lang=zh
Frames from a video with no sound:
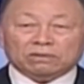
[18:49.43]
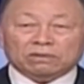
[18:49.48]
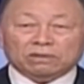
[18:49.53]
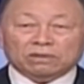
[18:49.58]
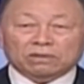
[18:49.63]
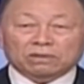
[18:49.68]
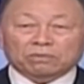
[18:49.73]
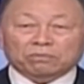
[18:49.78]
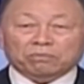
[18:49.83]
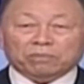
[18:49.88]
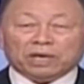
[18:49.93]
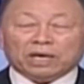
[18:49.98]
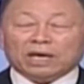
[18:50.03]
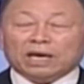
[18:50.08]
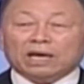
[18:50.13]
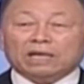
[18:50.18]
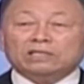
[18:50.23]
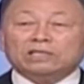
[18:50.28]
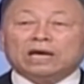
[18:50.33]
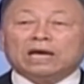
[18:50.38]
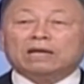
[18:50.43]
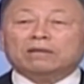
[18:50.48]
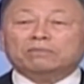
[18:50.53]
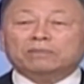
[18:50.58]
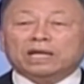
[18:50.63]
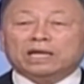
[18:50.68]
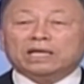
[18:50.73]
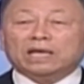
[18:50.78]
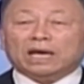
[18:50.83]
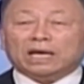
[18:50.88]
如果得了名
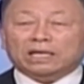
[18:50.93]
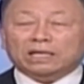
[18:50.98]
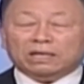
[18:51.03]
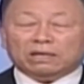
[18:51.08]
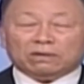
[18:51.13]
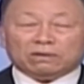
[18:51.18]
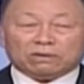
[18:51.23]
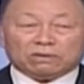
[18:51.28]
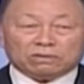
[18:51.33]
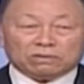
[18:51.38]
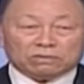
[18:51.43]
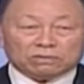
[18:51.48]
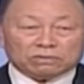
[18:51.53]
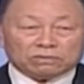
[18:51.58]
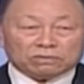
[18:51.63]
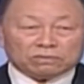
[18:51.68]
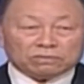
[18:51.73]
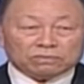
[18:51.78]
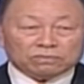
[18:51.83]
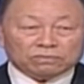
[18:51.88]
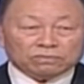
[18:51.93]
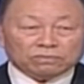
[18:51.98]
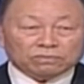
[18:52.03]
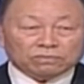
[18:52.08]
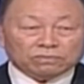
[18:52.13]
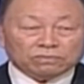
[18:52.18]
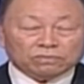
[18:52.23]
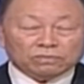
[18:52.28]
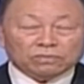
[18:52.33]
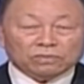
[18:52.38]
利能做人的话，那
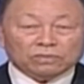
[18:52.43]
么